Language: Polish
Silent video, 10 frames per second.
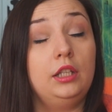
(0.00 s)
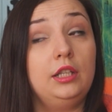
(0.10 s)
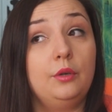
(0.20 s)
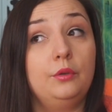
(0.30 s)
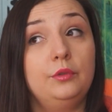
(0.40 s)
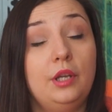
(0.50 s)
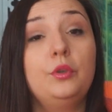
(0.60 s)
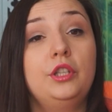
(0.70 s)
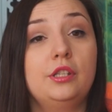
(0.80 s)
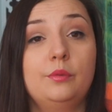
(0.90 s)
i nau
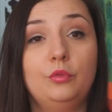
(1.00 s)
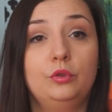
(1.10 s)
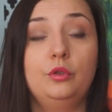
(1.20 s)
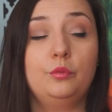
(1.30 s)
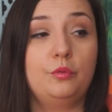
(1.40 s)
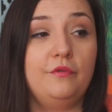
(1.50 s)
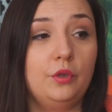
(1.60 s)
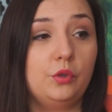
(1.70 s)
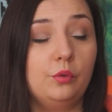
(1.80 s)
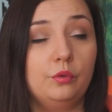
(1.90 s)
nauki jest multum, już,
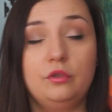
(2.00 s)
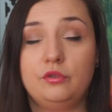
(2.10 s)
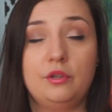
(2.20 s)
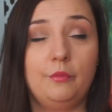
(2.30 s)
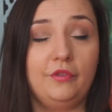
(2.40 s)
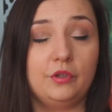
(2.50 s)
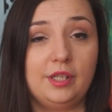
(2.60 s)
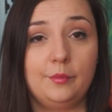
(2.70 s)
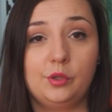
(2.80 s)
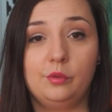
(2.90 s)
mówię o, już nie mówię o
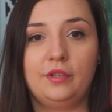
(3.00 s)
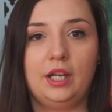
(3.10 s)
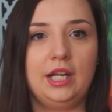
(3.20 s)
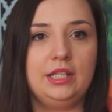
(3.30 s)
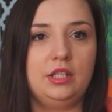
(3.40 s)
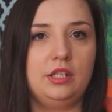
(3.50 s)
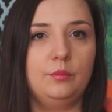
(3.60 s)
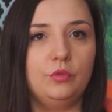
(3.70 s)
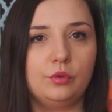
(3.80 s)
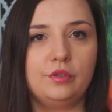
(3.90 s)
samych słówkach, ale też
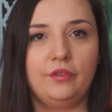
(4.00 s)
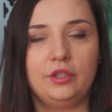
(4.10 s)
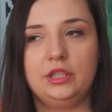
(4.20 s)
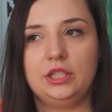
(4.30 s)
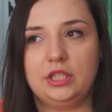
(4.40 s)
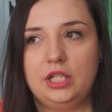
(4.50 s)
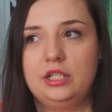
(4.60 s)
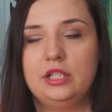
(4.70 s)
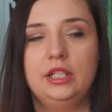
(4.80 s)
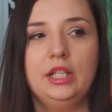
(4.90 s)
jest mnóstwo innych
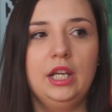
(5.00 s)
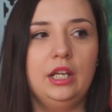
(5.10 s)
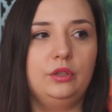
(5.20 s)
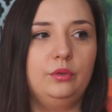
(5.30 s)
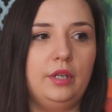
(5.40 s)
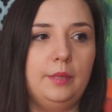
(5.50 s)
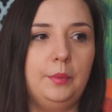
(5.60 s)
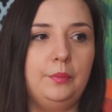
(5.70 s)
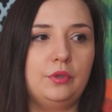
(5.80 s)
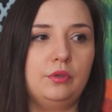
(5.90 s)
rzeczy, które
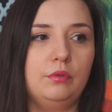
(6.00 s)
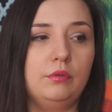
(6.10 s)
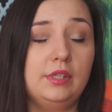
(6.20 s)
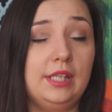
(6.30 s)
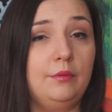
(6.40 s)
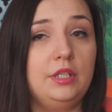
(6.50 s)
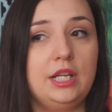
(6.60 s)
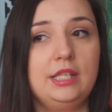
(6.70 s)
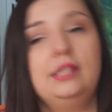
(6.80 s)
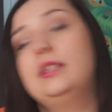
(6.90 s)
po prostu cały
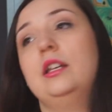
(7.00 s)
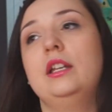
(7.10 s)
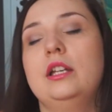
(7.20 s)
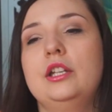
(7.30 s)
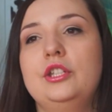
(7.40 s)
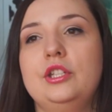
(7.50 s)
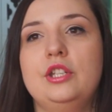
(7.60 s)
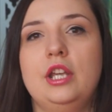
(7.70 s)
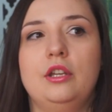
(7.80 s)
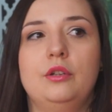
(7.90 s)
czas e, się
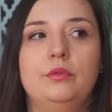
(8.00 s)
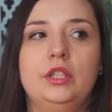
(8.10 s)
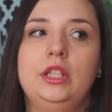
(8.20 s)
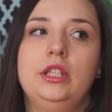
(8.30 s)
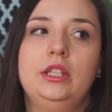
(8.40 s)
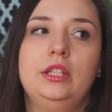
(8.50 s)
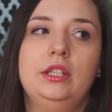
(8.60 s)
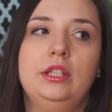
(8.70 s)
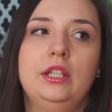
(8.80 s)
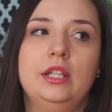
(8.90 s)
dzieją
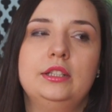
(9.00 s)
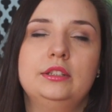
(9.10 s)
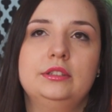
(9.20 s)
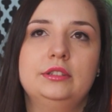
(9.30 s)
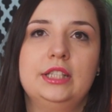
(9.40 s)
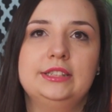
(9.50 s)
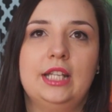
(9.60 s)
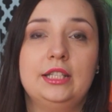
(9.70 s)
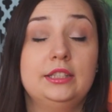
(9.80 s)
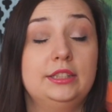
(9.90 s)
i te
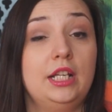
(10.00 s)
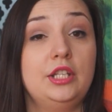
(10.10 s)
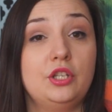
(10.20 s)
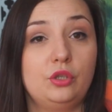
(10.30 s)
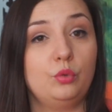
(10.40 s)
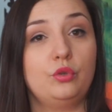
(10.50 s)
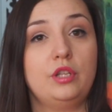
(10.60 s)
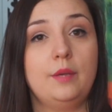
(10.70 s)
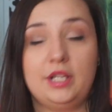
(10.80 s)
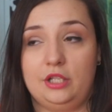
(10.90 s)
za tych zajęć jest
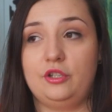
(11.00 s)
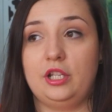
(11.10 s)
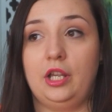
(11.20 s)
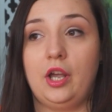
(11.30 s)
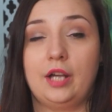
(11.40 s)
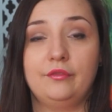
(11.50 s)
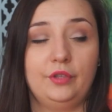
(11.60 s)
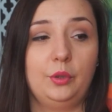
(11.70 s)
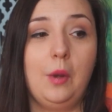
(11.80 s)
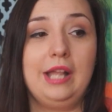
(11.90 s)
dużo. Nie ma czegoś takiego jak
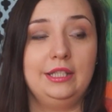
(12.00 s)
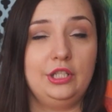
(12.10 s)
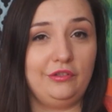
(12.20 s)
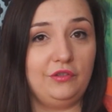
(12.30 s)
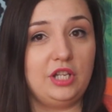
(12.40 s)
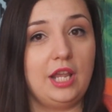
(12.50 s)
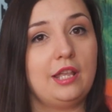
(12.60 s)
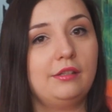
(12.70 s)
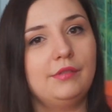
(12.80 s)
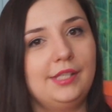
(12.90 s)
wykłady i
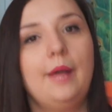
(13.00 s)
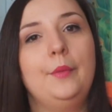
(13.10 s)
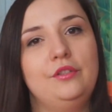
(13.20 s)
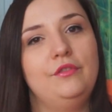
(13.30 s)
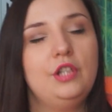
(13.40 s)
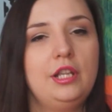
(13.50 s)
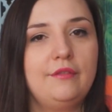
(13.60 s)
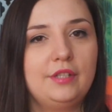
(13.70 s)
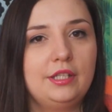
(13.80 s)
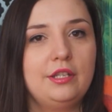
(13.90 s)
ćwiczenia, są same
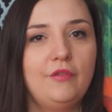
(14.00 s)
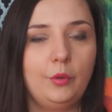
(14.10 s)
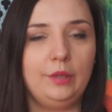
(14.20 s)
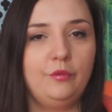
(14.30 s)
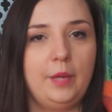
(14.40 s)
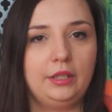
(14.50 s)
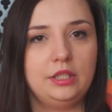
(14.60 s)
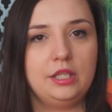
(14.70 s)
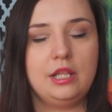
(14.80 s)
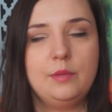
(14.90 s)
ćwiczenia, w zasadzie wykładów
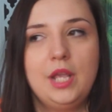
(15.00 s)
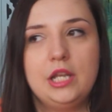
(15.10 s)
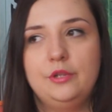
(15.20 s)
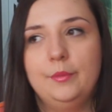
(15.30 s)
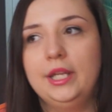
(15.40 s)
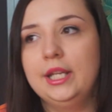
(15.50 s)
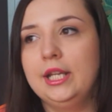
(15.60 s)
praktycznie nie mieliśmy,